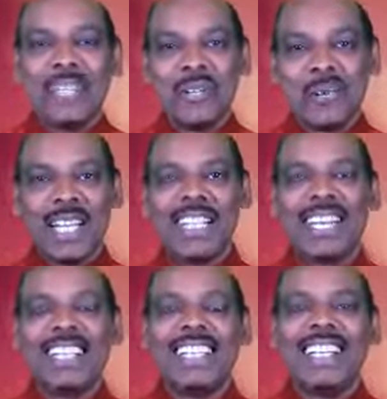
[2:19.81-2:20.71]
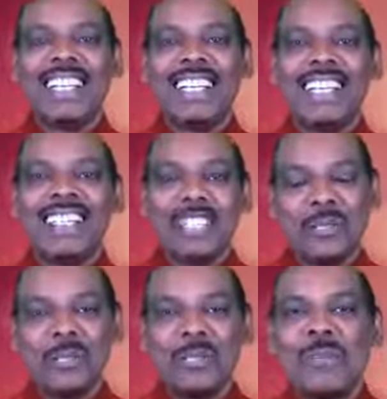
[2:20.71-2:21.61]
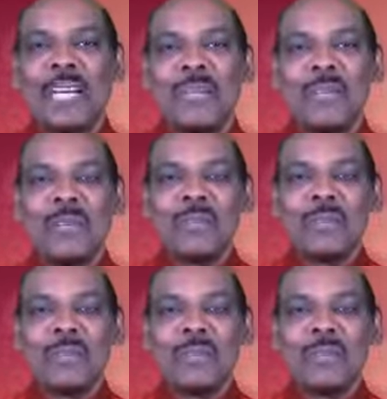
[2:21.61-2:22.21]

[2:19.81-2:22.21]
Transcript: ரொம்ப தான் சந்தோஷமாக இருங்கோ